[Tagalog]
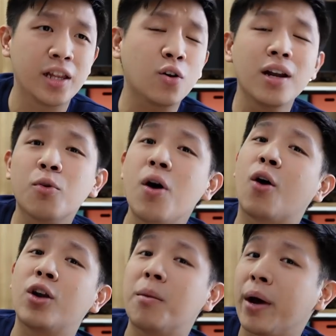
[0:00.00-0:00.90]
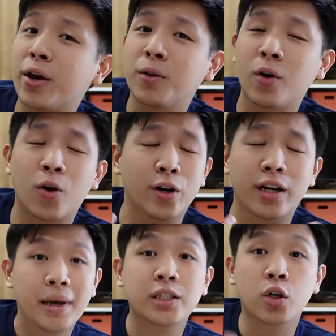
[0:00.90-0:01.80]
Hindi ko alam kung ako lang ba yun or
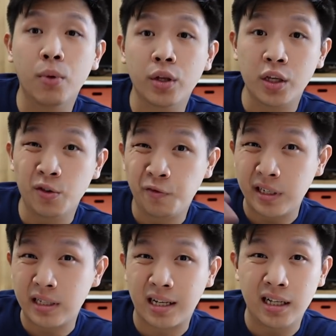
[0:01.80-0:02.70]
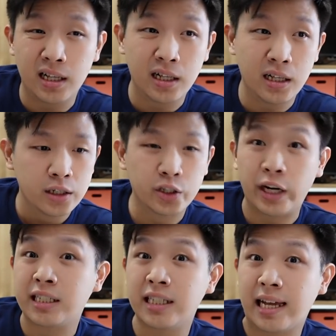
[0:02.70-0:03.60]
mas kumonti yung physical
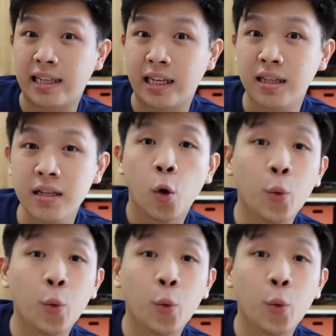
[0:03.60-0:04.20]
stress natin.